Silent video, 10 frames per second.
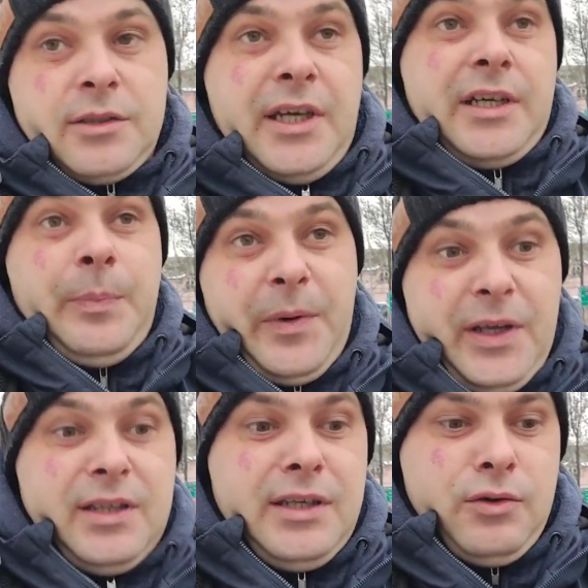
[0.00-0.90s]
Вот так,
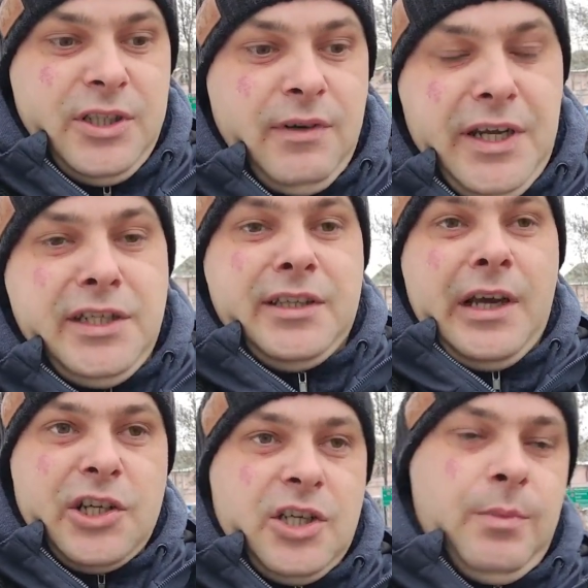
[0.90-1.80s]
приятное удивление
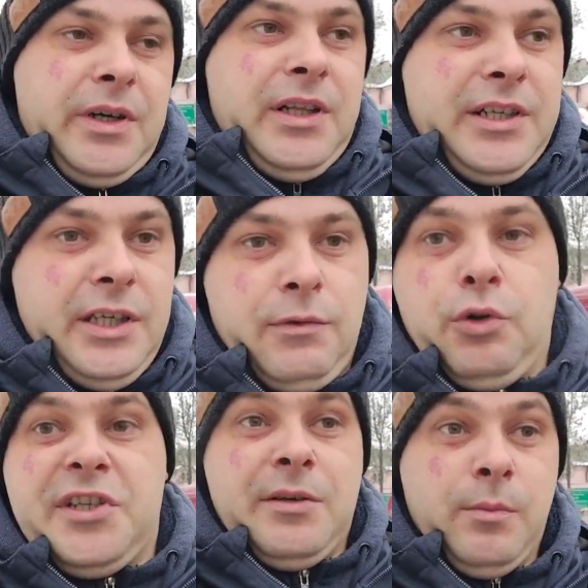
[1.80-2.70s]
также было и в
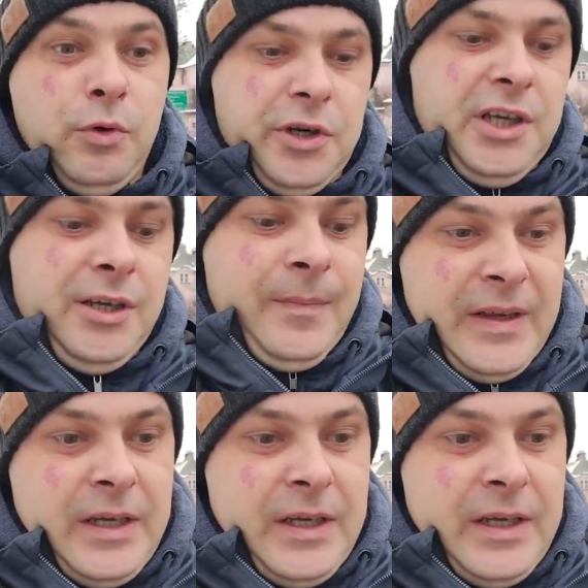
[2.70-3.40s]
Люксембурге